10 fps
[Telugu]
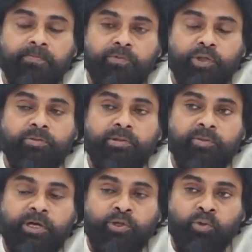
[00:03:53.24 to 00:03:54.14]

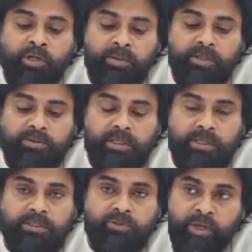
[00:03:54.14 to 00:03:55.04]
చంద్రబాబు గారికి కూడా నేను
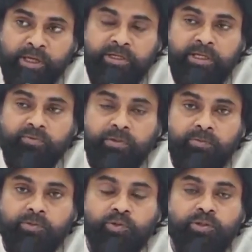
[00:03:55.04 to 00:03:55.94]
చాలా స్వయంగా నేను
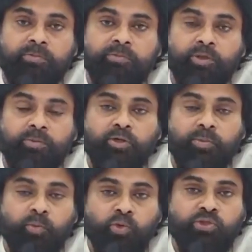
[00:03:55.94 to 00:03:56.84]
విన్నవించుకొని మీరు
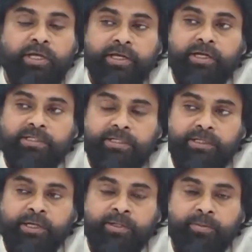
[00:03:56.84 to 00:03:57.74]
మటుకు భూసేకరణ
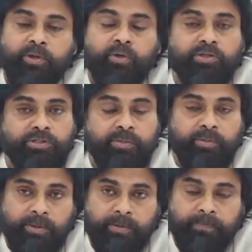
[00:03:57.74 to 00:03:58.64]
చట్టాన్ని ప్రయోగిస్తే
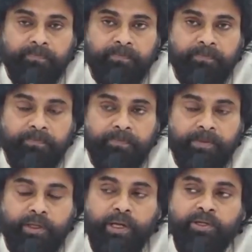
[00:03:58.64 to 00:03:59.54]
మటుకు
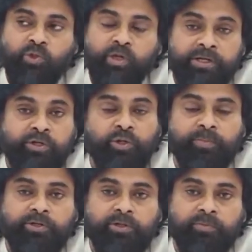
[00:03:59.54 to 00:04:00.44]
రైతు కన్నీరు పెడితే